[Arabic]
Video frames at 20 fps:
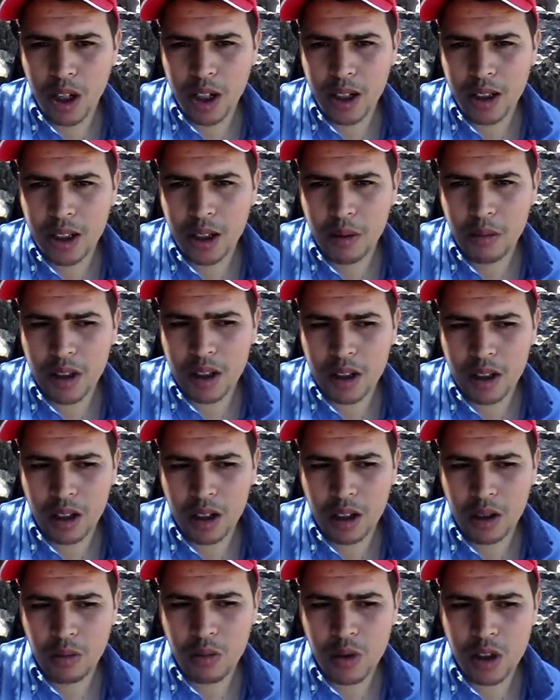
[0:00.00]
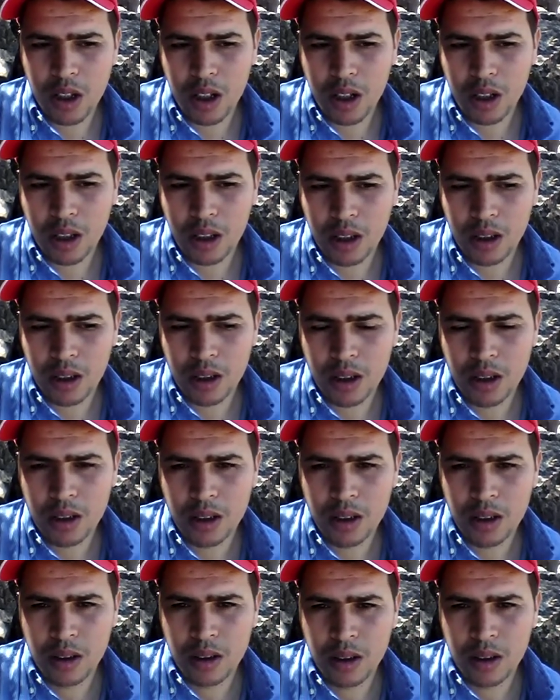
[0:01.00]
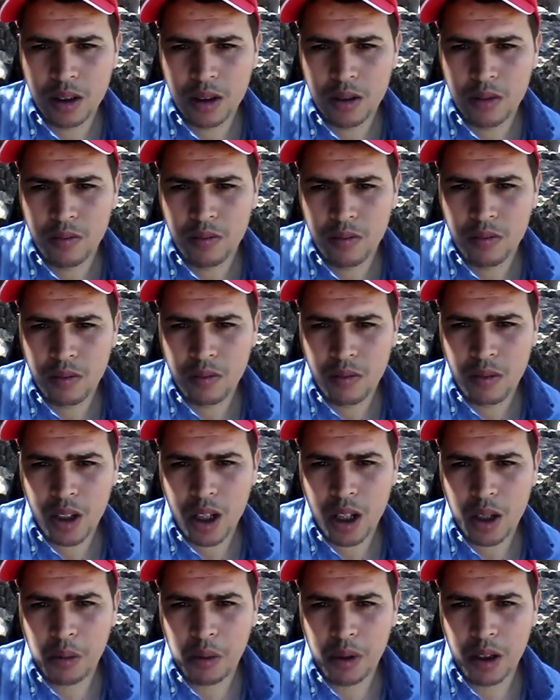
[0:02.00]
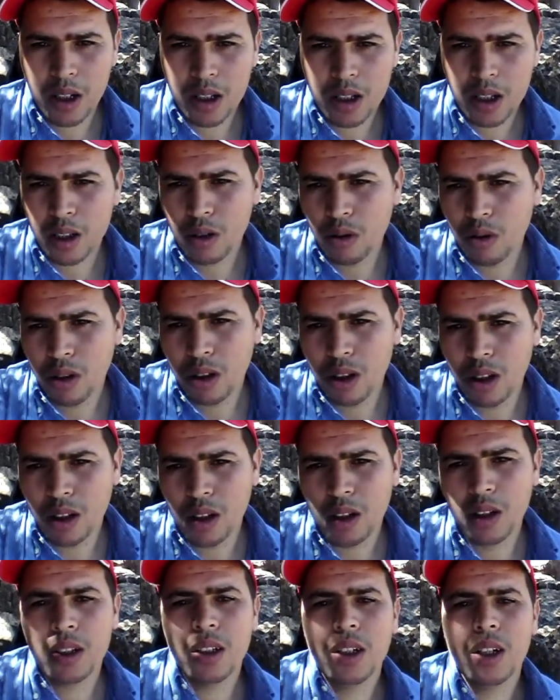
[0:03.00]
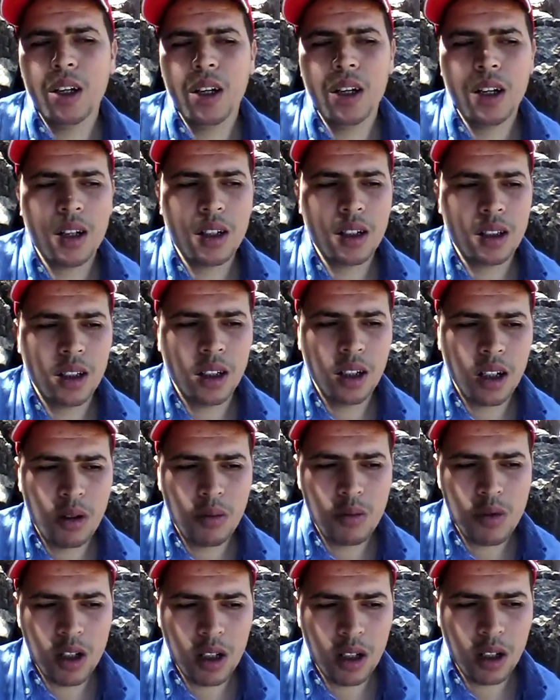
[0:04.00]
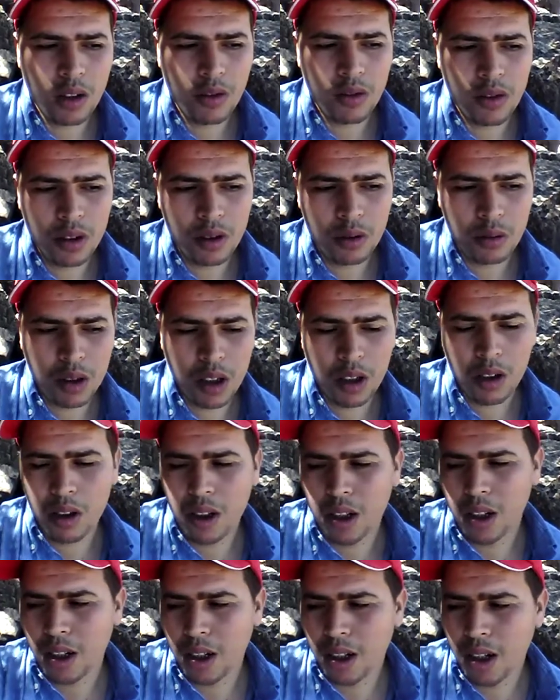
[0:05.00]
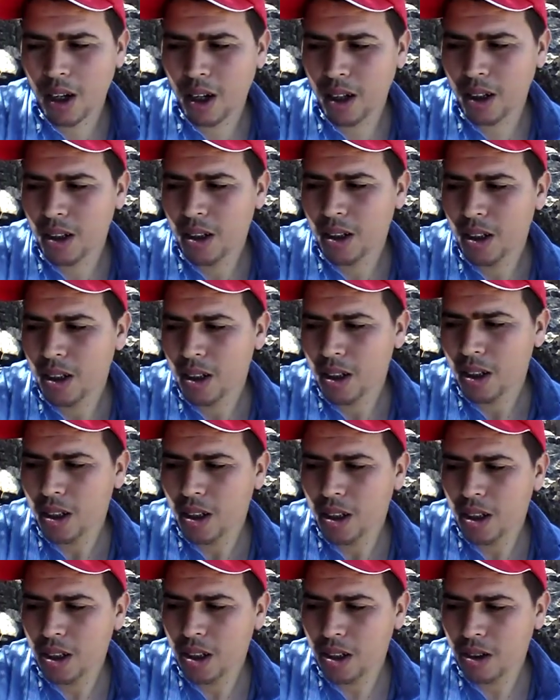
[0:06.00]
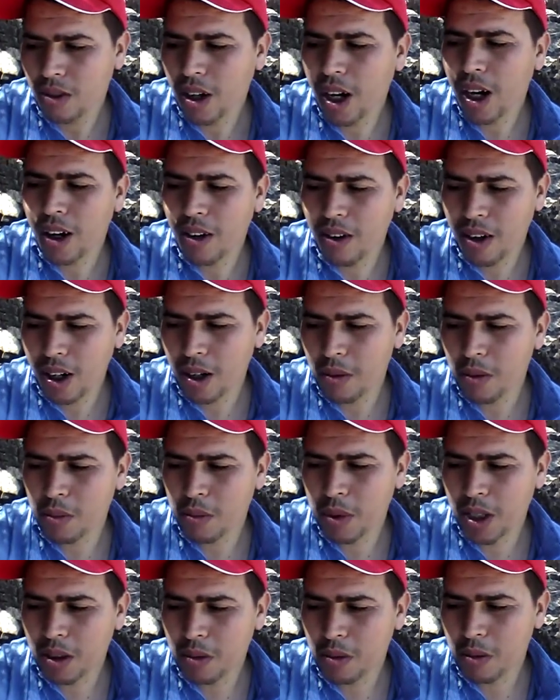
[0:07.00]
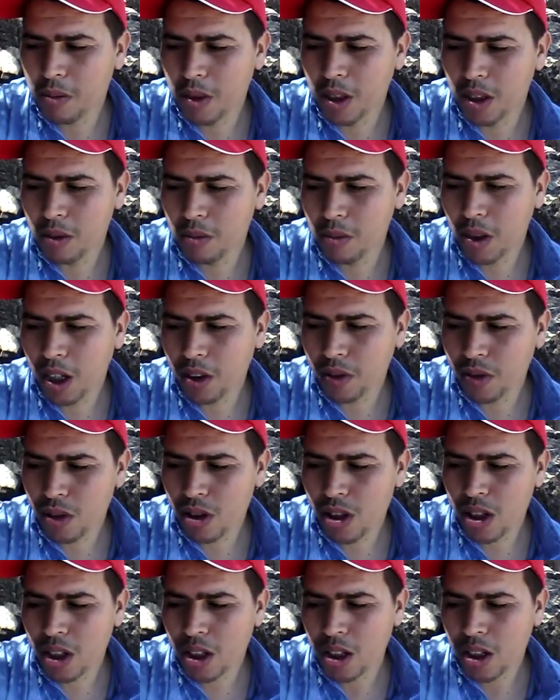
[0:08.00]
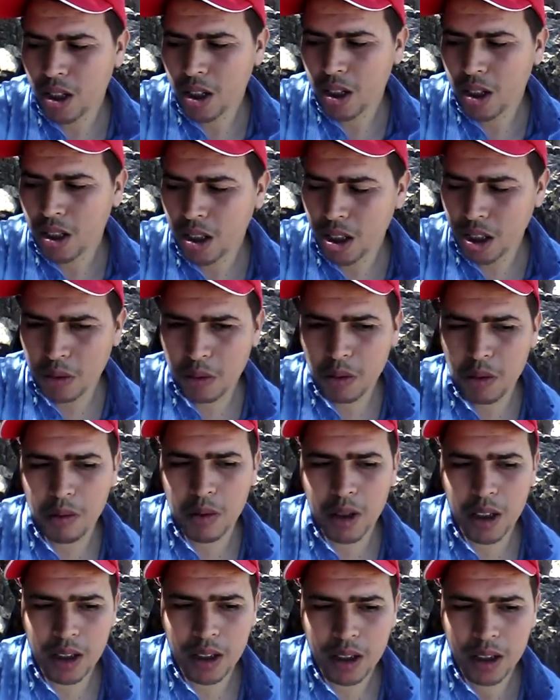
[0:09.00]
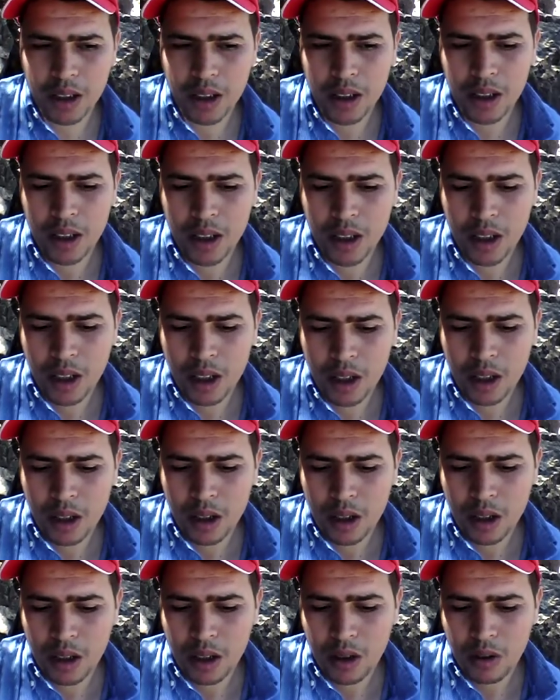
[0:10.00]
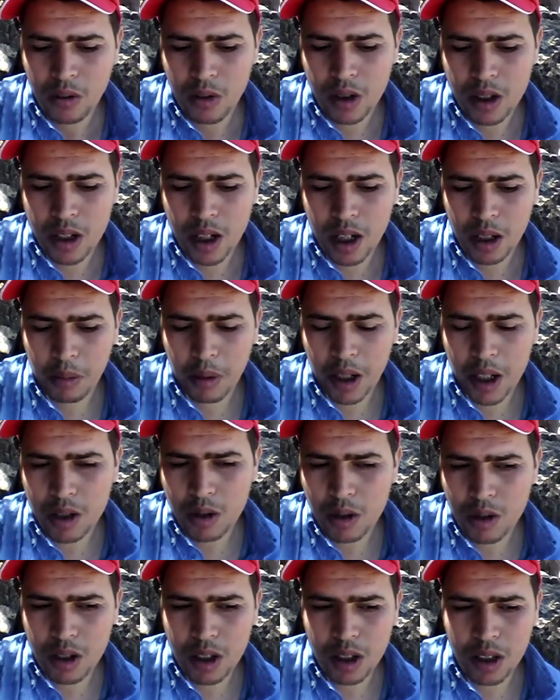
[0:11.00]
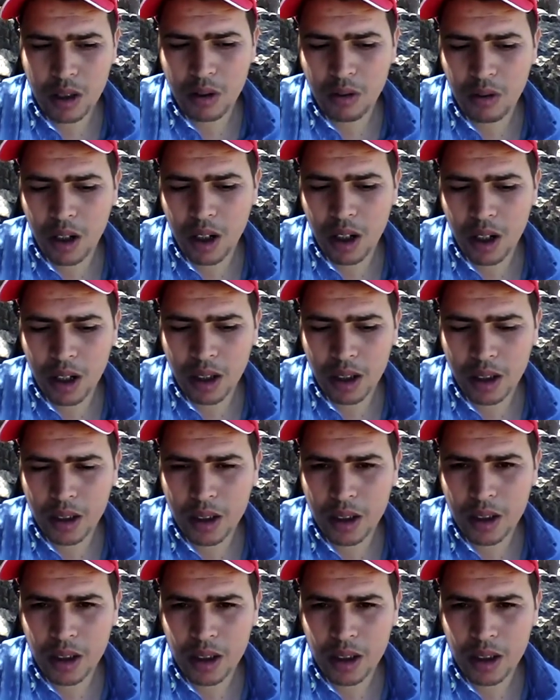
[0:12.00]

علينا بزر المشاركة كان بعض الناس كتقول لي دير لي دير لي المشاركة في يوتيوب كيقول لك لا آه، واخا واخا من بعد من بعد ما عرفت واش داك من بعد واش بغا يسوسك ورا